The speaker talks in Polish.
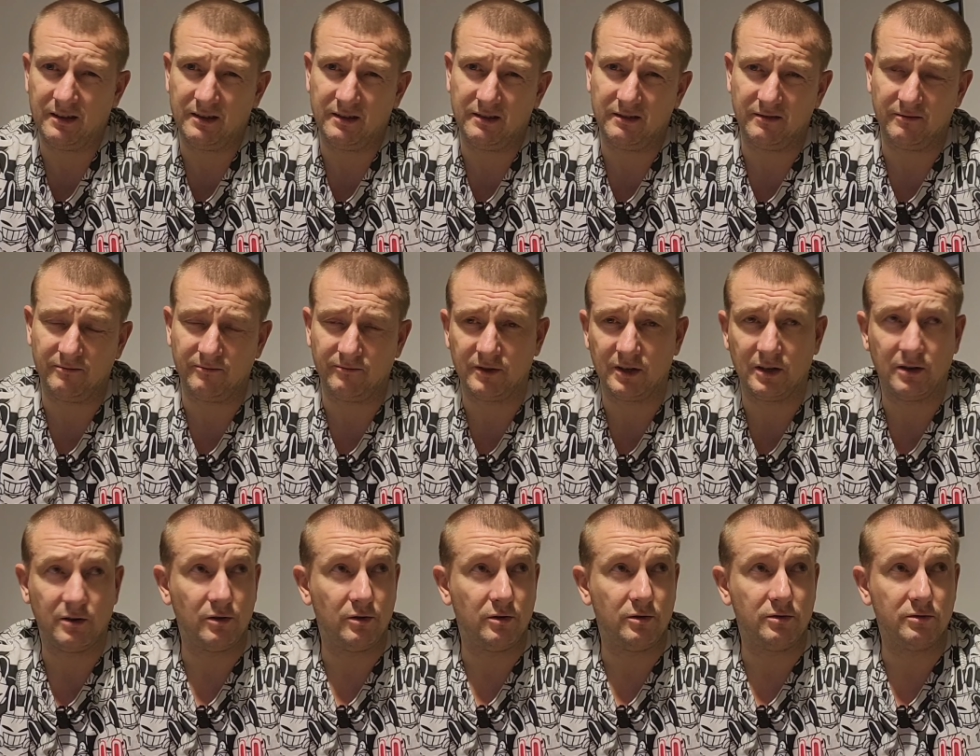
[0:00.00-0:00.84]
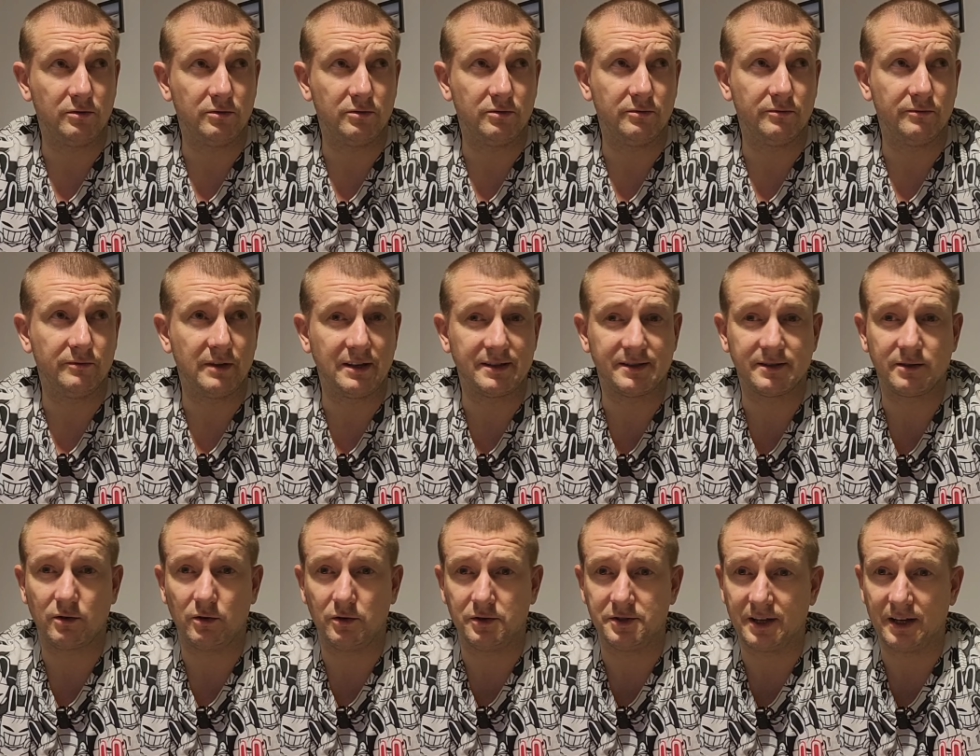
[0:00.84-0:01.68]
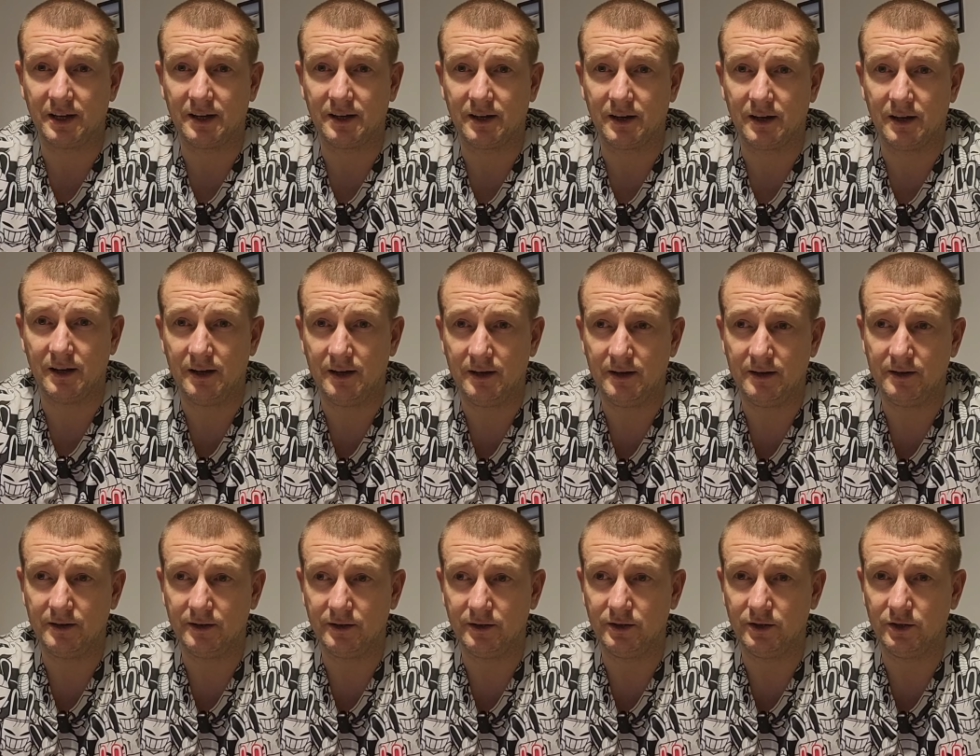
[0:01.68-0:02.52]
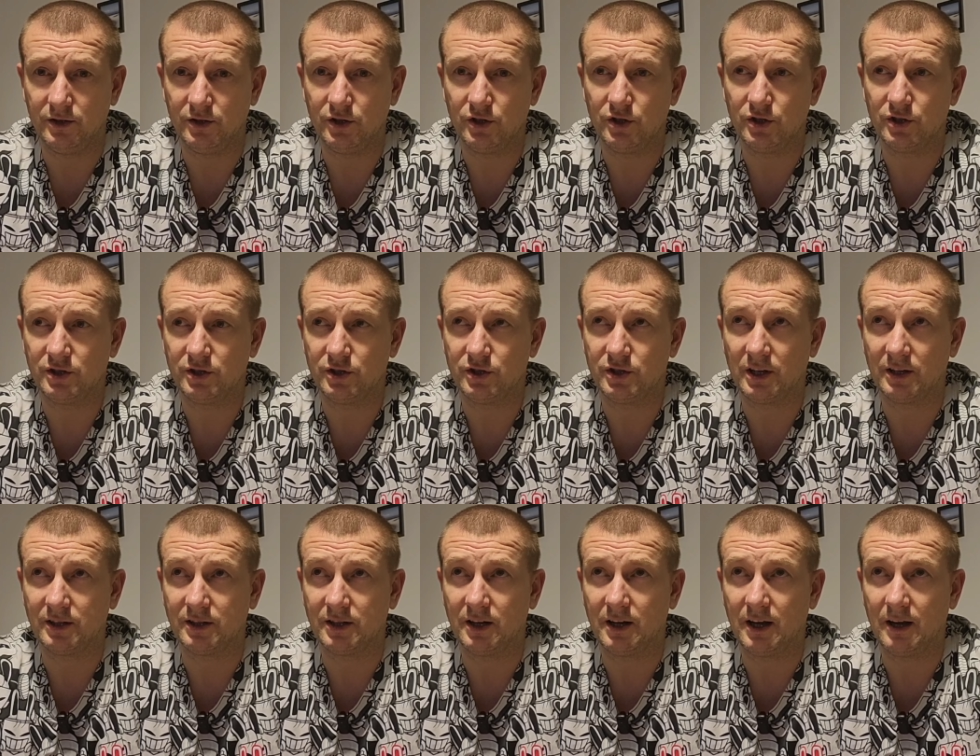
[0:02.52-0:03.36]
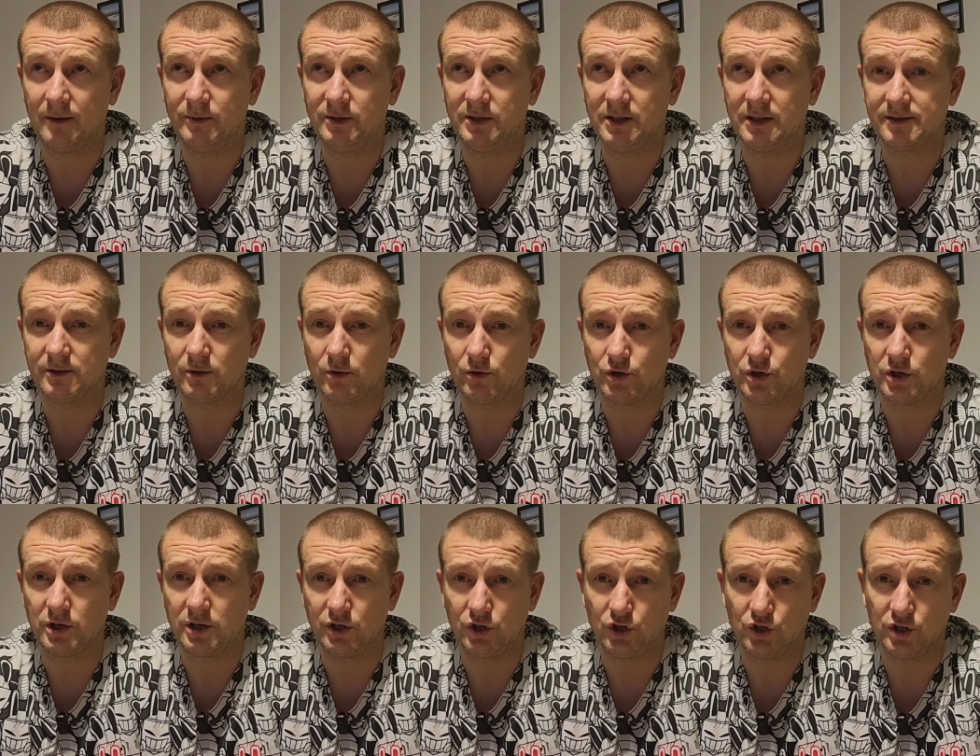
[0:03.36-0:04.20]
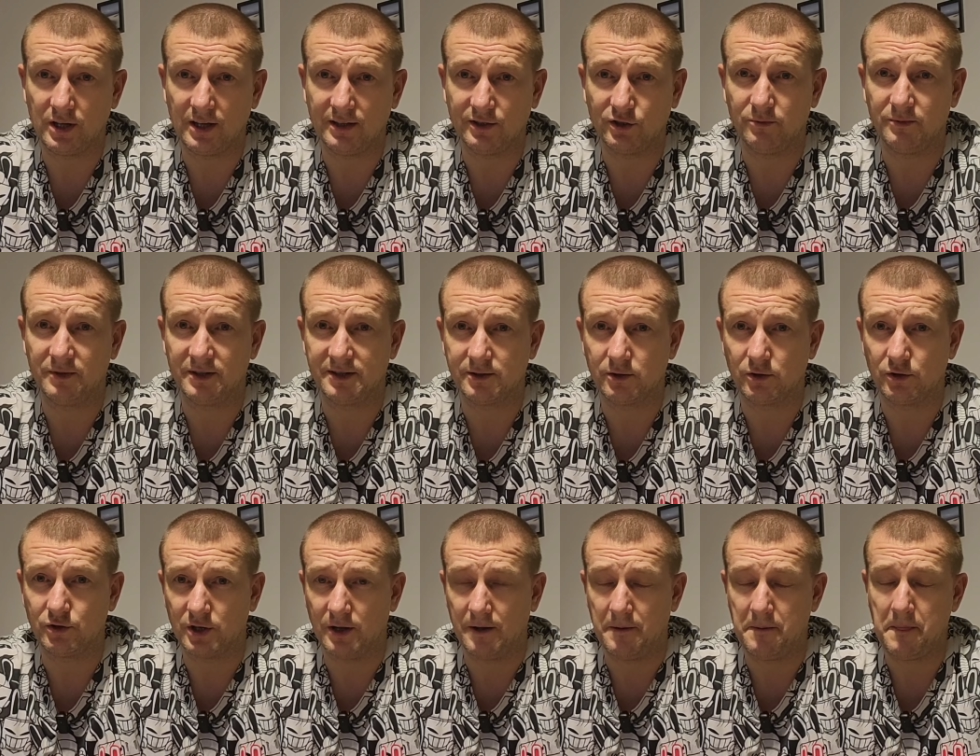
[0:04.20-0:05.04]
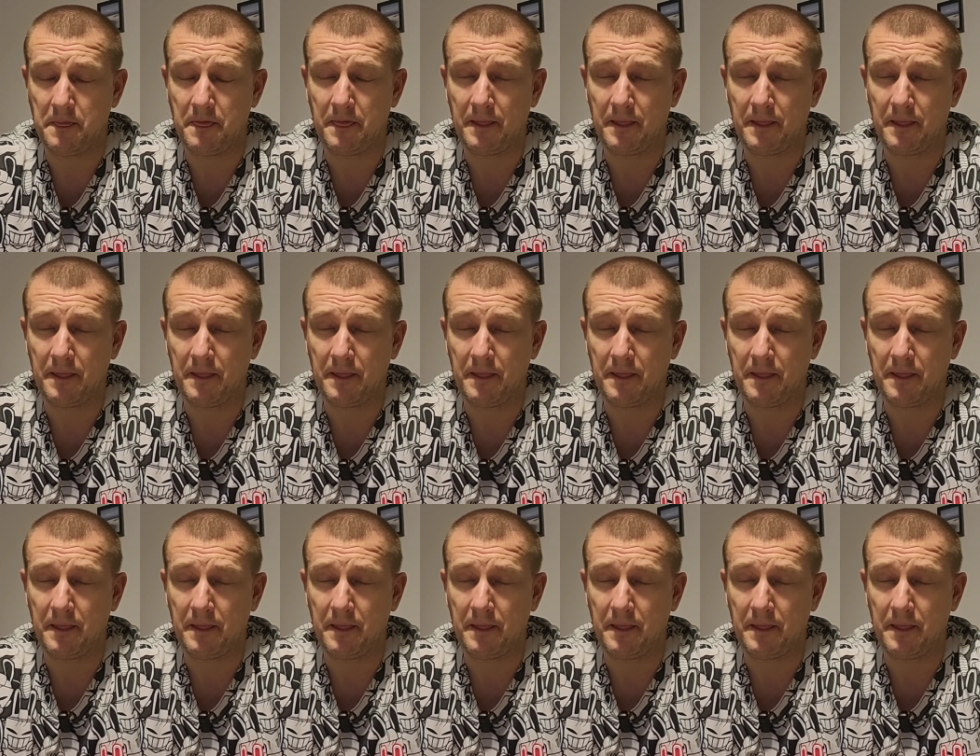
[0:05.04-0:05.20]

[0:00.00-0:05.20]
mm, tylko na skosach i sztangielkami na skosie i sztangą na skosie.